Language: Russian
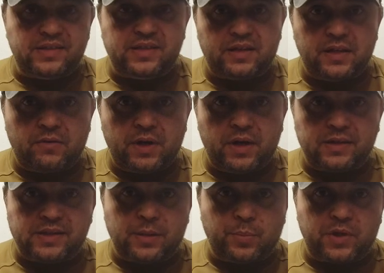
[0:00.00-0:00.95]

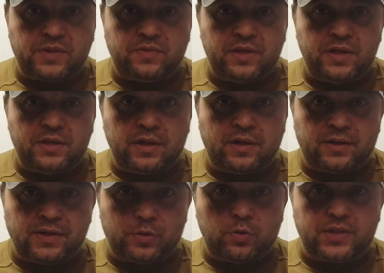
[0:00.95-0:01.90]
заявляет сам производитель,
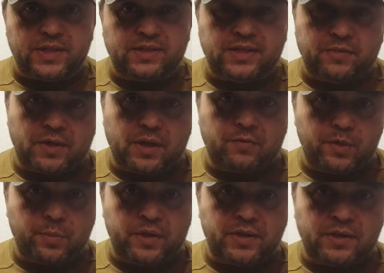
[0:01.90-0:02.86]
конструкция цевья
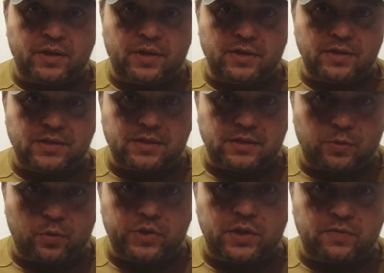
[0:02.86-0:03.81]
выполнена из
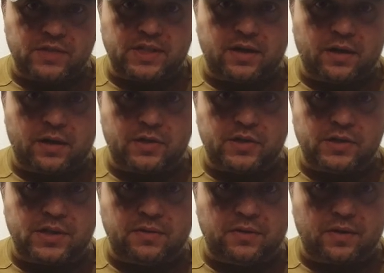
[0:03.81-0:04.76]
очень
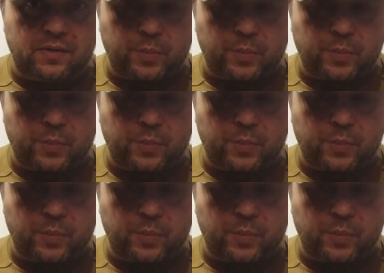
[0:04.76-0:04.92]
высококачественного